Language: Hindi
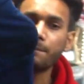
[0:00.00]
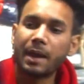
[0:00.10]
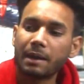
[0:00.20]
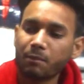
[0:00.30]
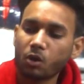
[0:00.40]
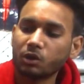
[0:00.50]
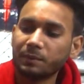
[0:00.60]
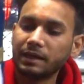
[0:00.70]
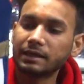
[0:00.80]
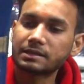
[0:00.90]
है बैक पॉकेट
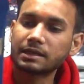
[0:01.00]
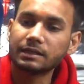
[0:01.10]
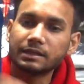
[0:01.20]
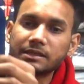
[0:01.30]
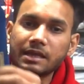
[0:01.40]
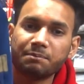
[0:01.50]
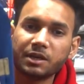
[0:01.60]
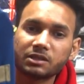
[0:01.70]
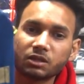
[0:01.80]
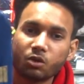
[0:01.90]
मिलेगी इसके अंदर जैसे आप
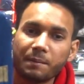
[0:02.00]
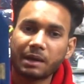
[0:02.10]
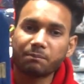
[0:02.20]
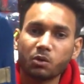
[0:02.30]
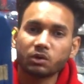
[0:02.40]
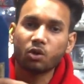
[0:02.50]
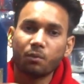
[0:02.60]
देख सकते हो बैक पॉकेट के